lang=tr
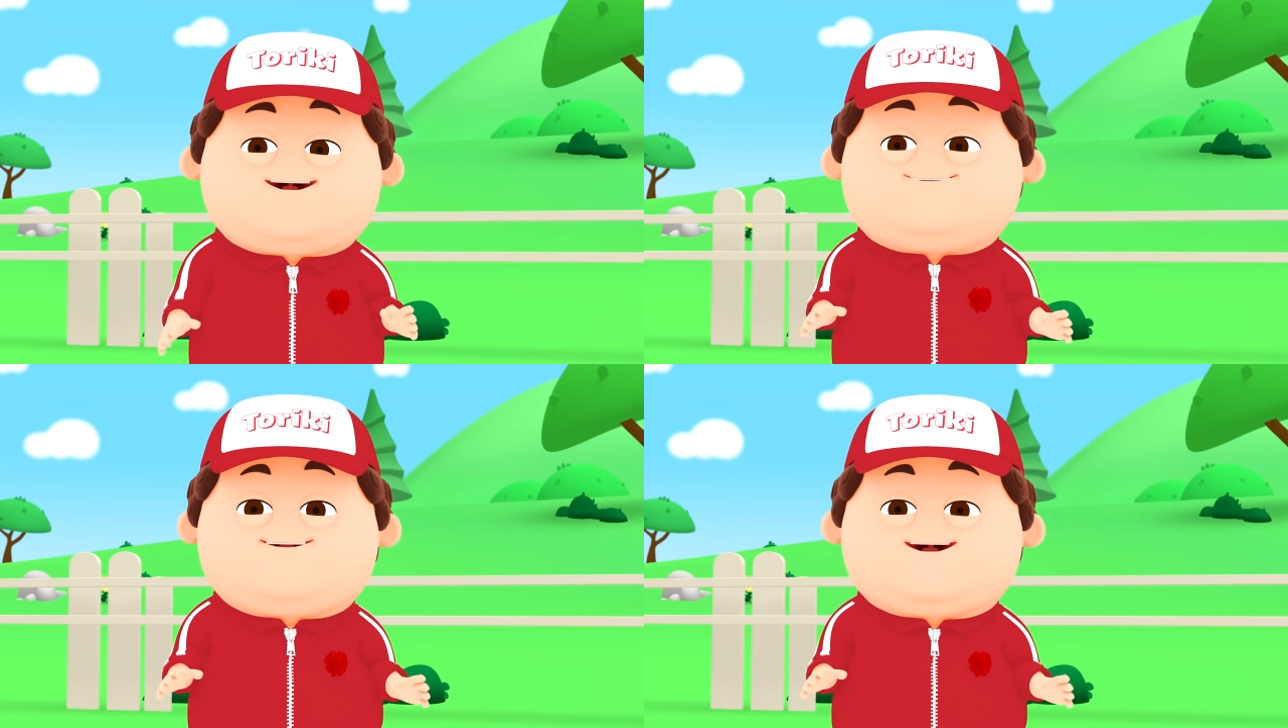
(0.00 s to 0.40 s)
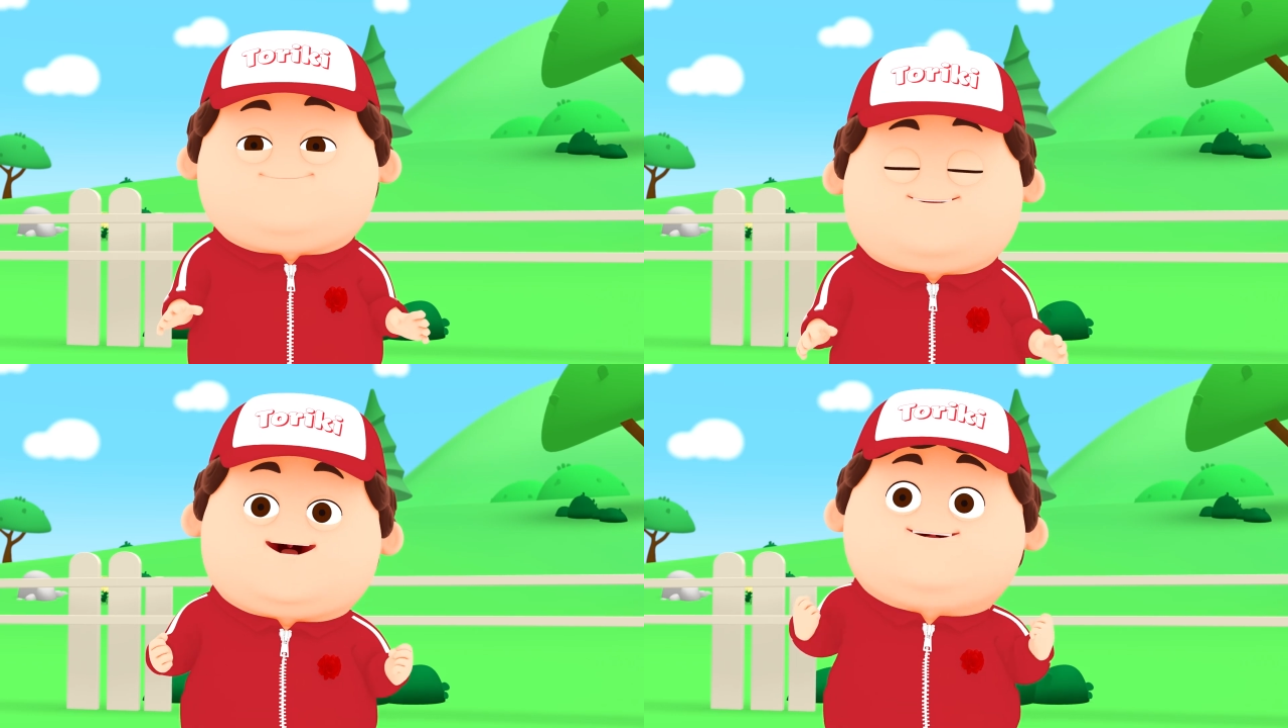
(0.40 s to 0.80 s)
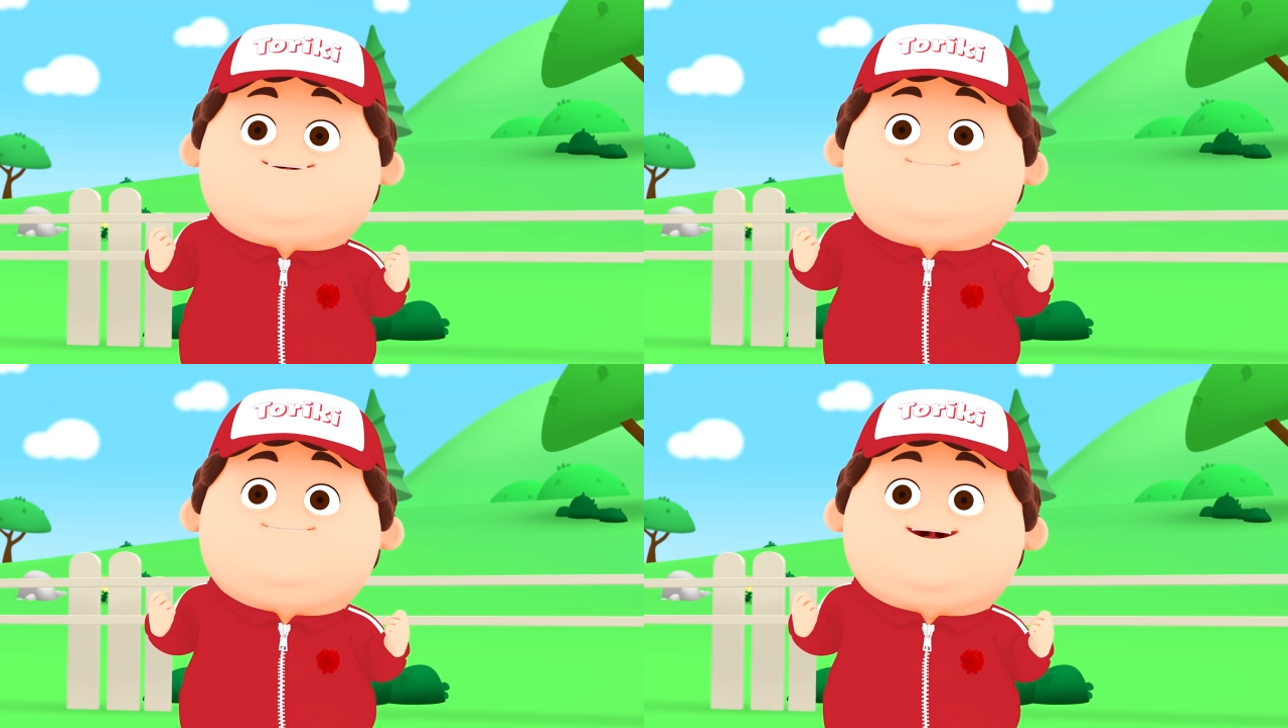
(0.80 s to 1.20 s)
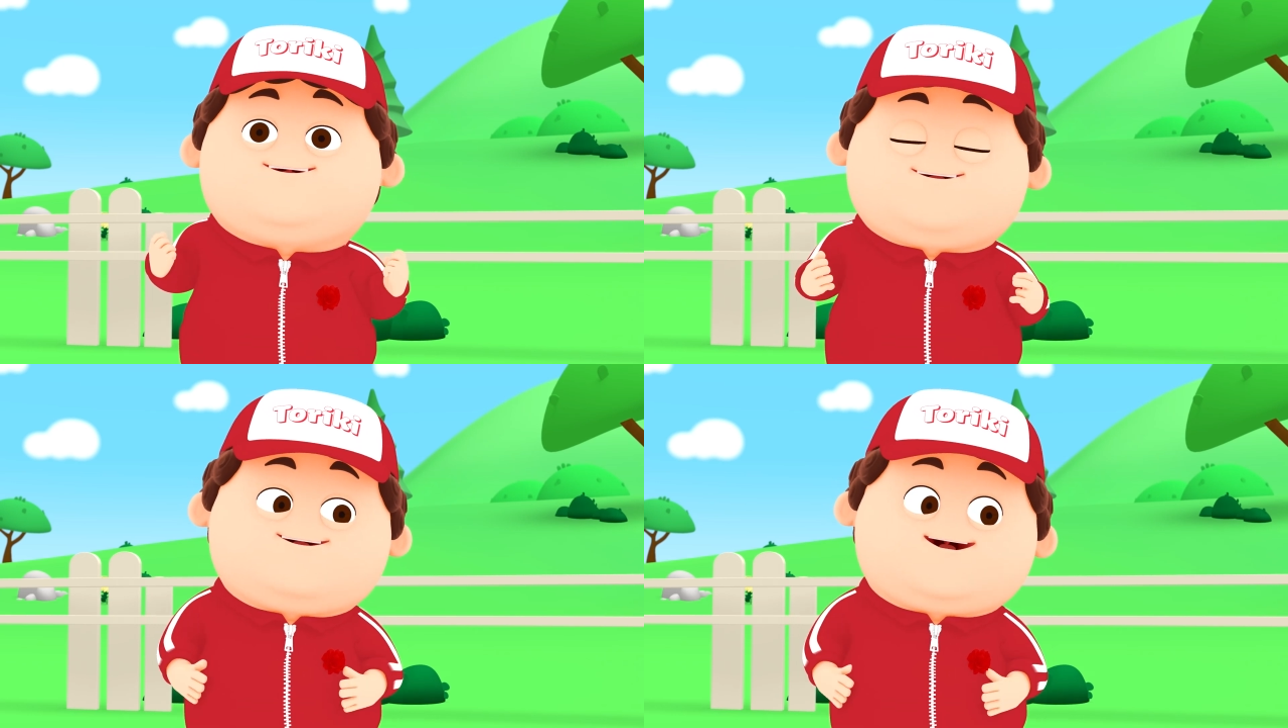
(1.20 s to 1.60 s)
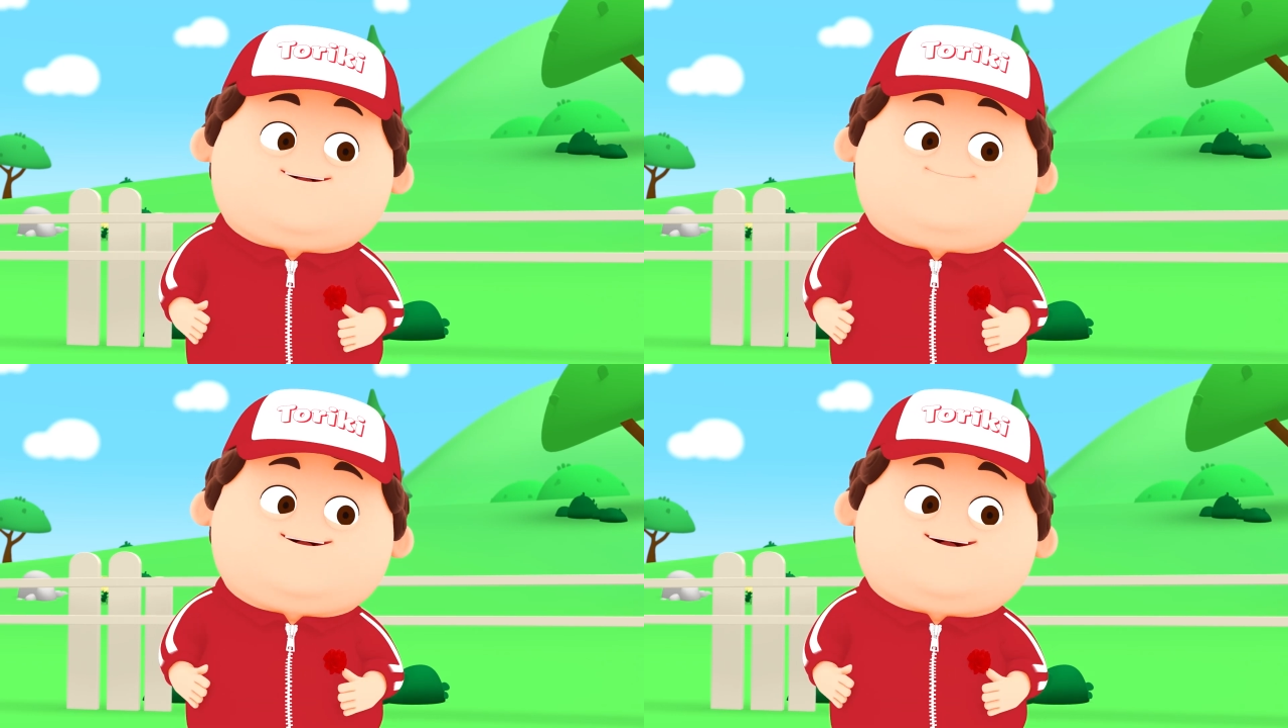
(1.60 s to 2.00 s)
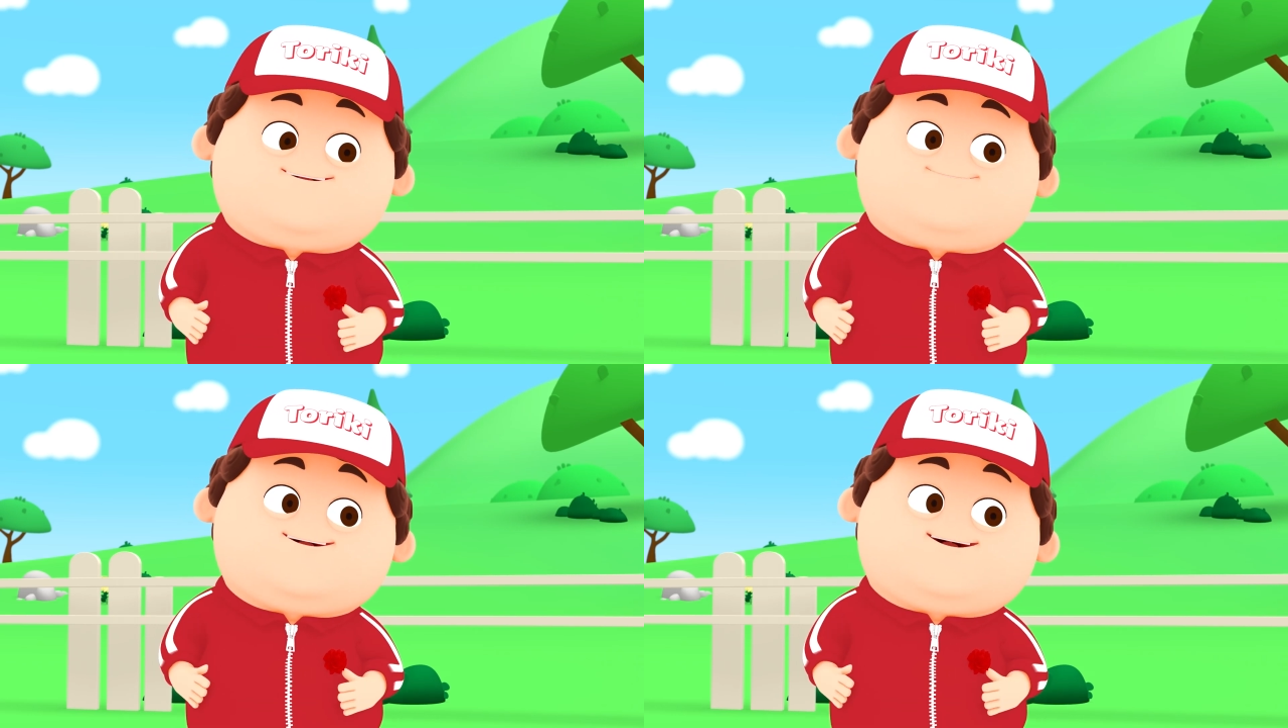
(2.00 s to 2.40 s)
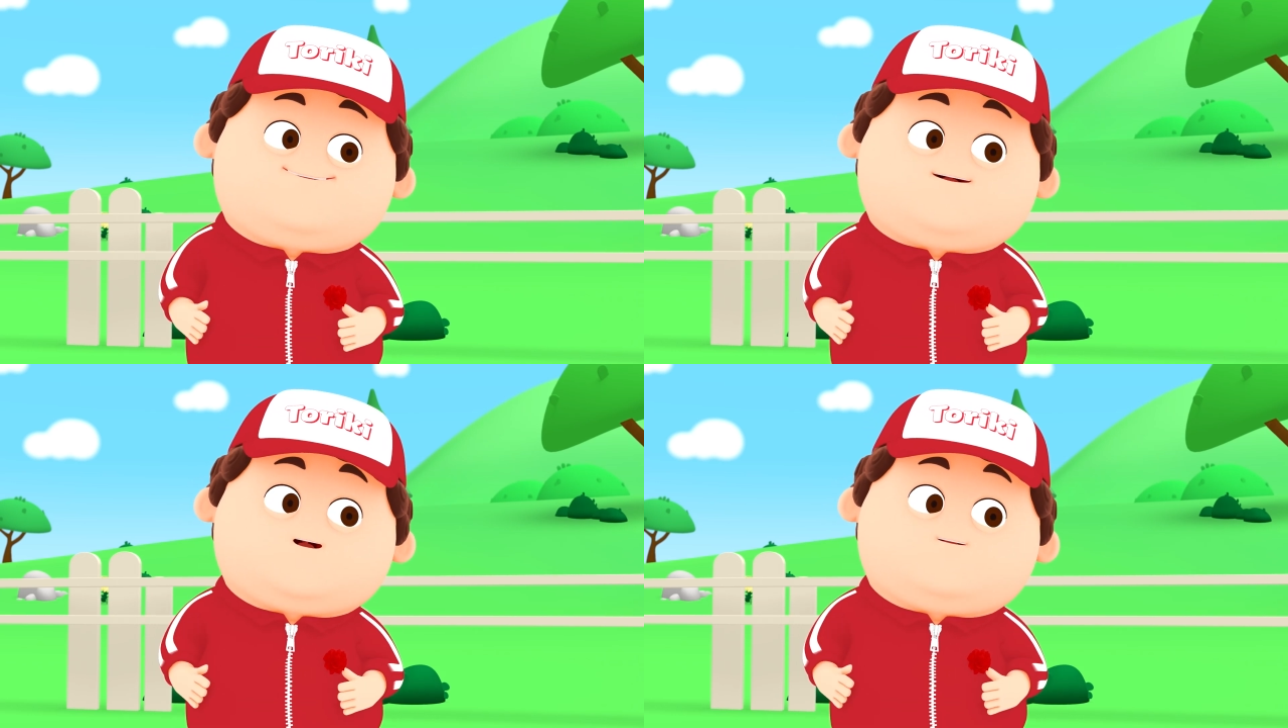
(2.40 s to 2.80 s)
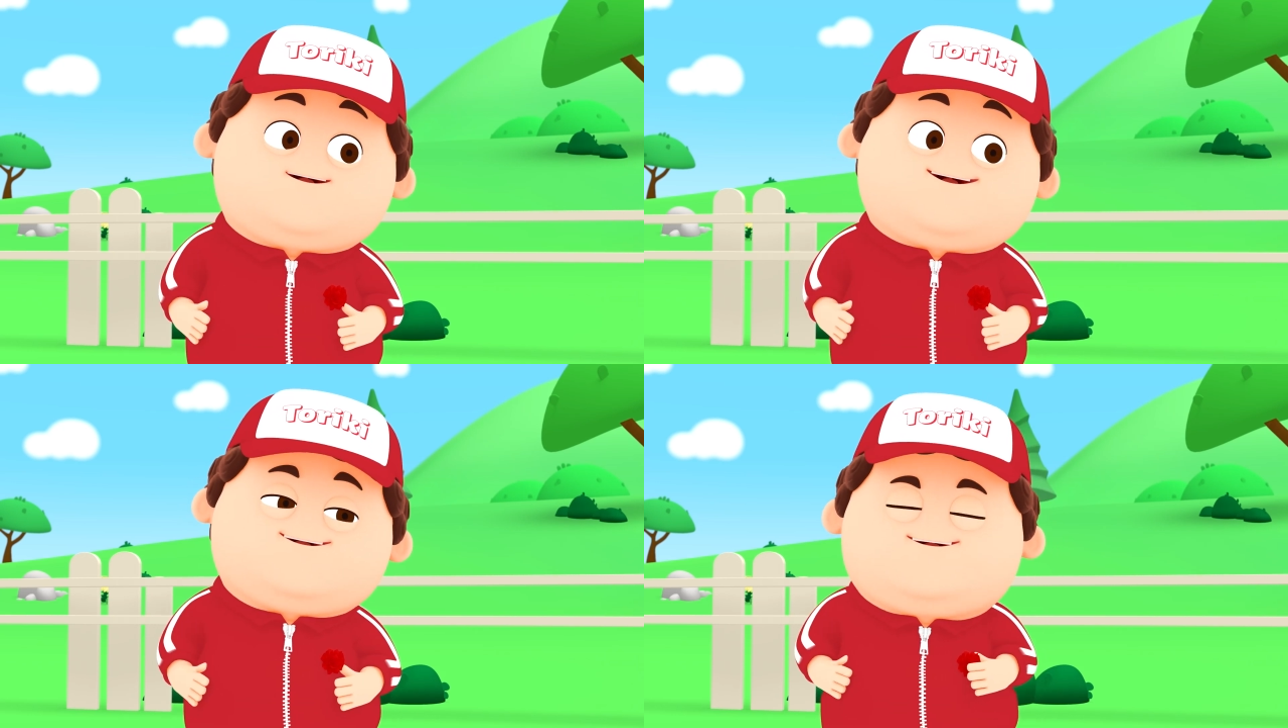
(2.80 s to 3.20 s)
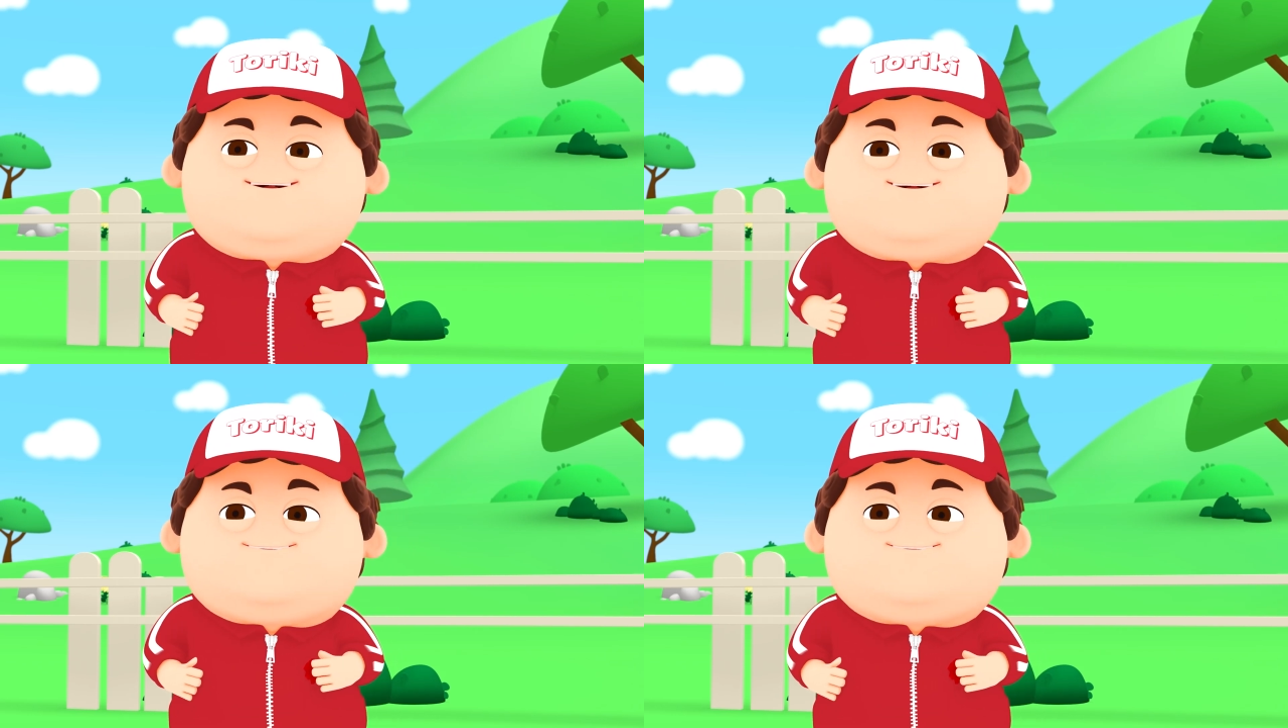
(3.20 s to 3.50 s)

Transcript: Benim evim beni yansıtmalı. Ha bir de deniz manzaralı olacak.